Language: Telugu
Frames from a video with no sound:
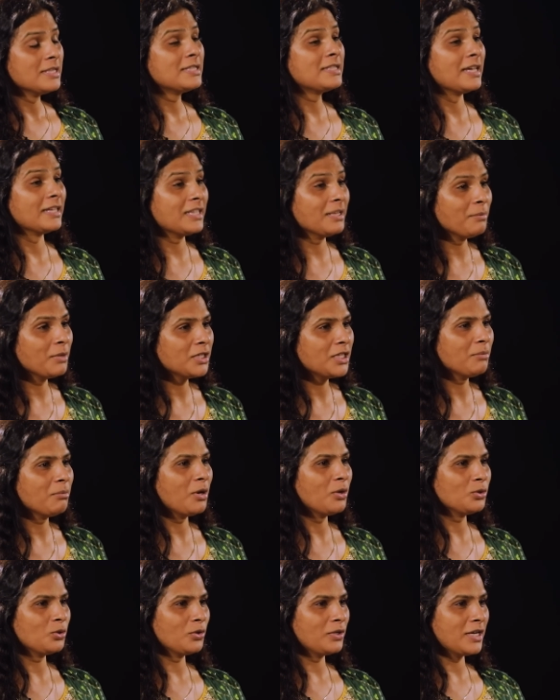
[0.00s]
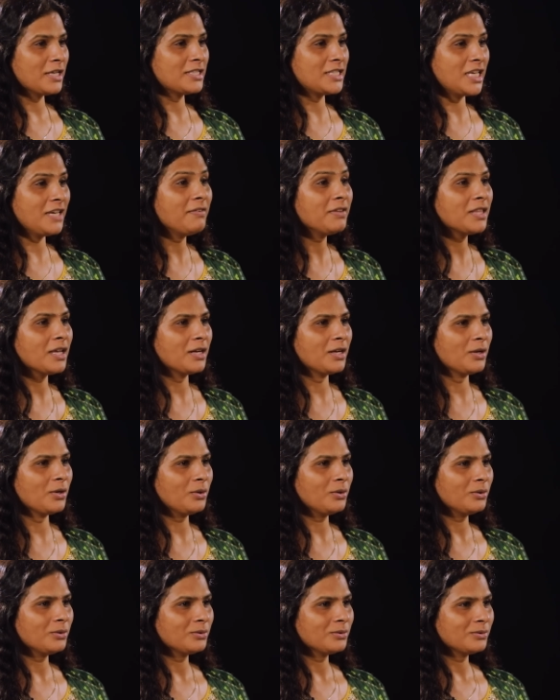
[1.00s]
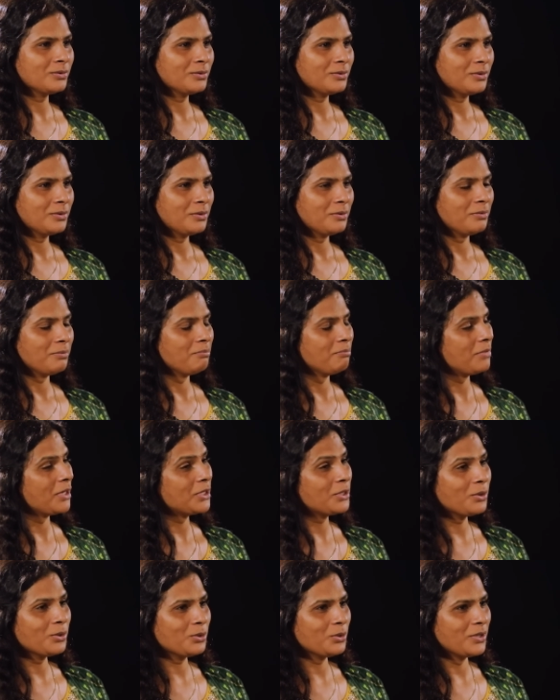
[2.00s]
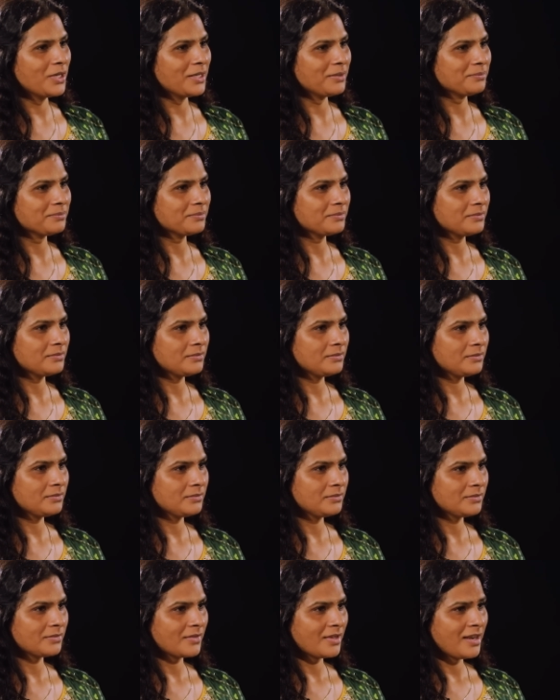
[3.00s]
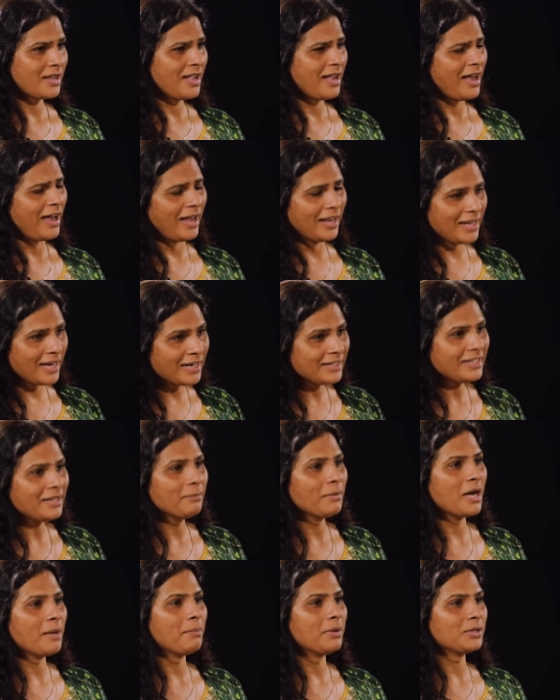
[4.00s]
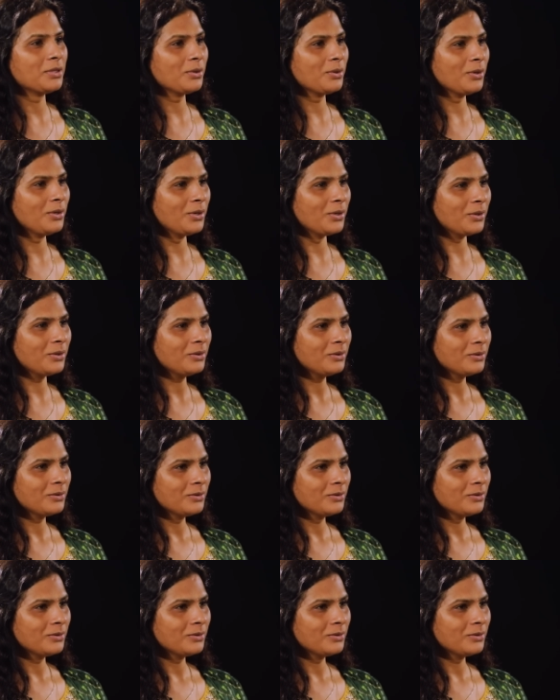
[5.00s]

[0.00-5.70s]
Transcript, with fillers: సతమతం అవుతున్న జీవితంలో బతుకుతున్నాం అలాంటి మా బతుకుల్లో